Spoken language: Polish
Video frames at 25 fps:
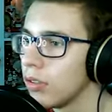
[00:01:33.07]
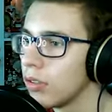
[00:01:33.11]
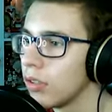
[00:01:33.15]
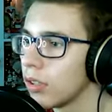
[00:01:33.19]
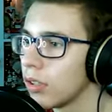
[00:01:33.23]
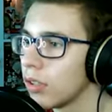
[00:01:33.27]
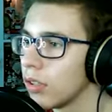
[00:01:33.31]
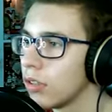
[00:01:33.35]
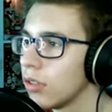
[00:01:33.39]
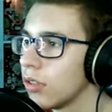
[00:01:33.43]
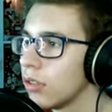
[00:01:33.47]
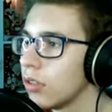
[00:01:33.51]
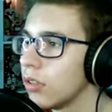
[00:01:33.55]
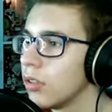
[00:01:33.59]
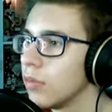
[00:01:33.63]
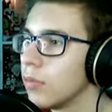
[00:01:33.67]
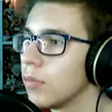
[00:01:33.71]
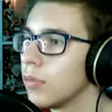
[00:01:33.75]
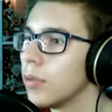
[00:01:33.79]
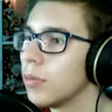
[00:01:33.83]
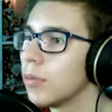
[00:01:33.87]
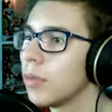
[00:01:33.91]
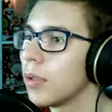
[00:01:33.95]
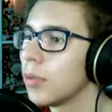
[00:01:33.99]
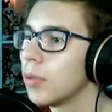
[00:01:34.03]
Czekajcie, czy
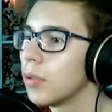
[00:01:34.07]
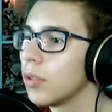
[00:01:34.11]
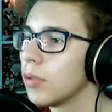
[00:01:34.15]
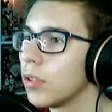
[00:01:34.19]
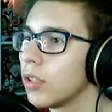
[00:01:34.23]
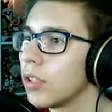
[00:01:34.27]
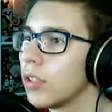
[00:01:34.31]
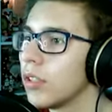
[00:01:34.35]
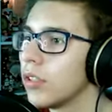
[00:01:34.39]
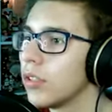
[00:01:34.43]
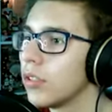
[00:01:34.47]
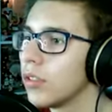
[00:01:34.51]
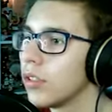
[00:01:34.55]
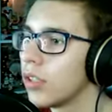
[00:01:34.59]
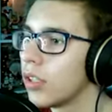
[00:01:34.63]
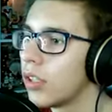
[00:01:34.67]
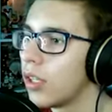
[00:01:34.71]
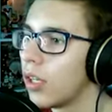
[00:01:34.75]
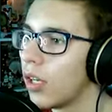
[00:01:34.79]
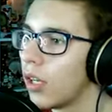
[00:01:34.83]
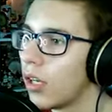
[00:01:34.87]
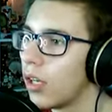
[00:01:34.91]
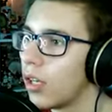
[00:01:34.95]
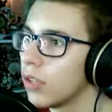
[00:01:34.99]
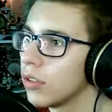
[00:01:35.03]
my mamy tu jakieś
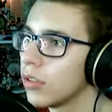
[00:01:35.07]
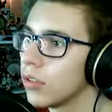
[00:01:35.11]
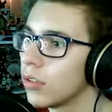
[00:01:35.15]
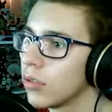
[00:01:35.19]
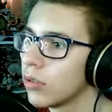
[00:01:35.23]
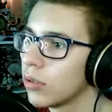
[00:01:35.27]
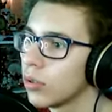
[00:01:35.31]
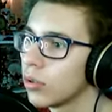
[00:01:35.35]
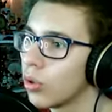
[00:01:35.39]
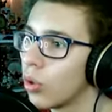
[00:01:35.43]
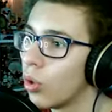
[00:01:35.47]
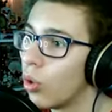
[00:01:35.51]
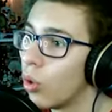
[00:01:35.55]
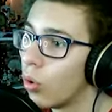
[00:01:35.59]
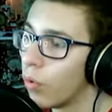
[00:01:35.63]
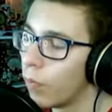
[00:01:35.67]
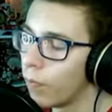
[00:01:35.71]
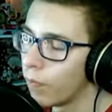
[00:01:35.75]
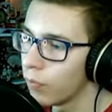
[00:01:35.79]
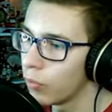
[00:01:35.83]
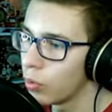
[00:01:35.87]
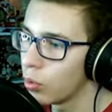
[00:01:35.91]
żelazo, coś... O!